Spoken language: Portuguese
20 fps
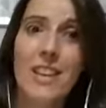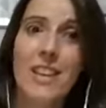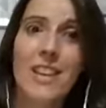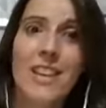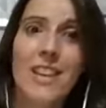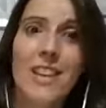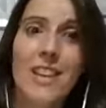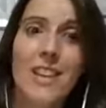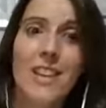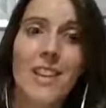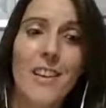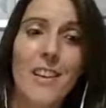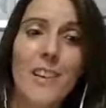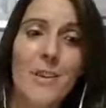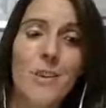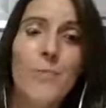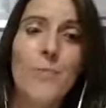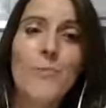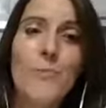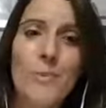uh,
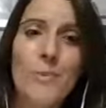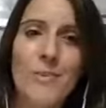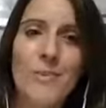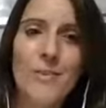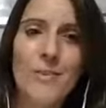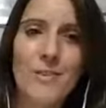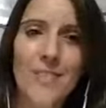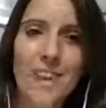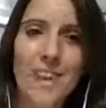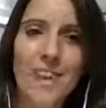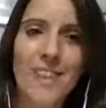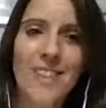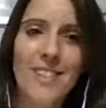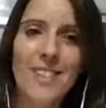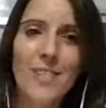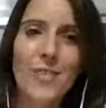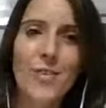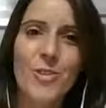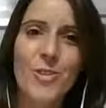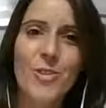comum, não é? De
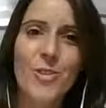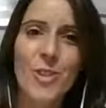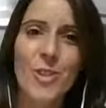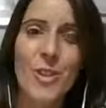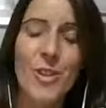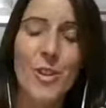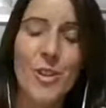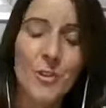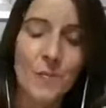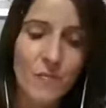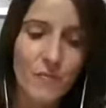todos nós.